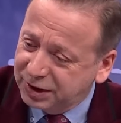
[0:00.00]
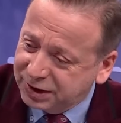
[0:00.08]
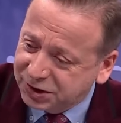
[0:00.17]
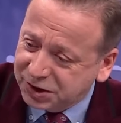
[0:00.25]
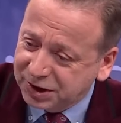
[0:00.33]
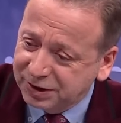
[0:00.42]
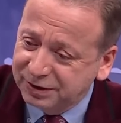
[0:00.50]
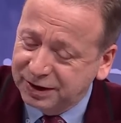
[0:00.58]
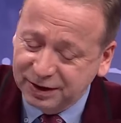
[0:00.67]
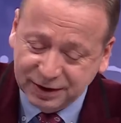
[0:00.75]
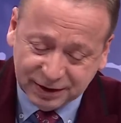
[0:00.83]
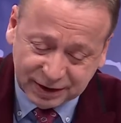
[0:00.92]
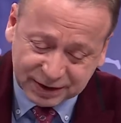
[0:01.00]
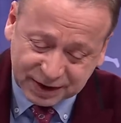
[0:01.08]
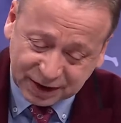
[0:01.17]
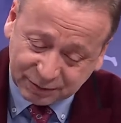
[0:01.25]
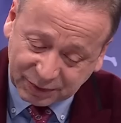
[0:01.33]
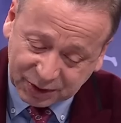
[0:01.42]
En hı hı. iyi şekilde de
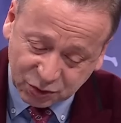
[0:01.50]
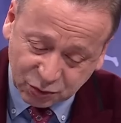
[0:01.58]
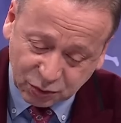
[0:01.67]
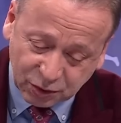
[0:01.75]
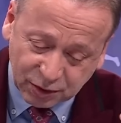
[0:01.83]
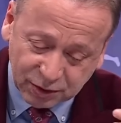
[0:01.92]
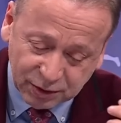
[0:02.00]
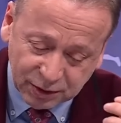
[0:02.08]
satmak istiyor.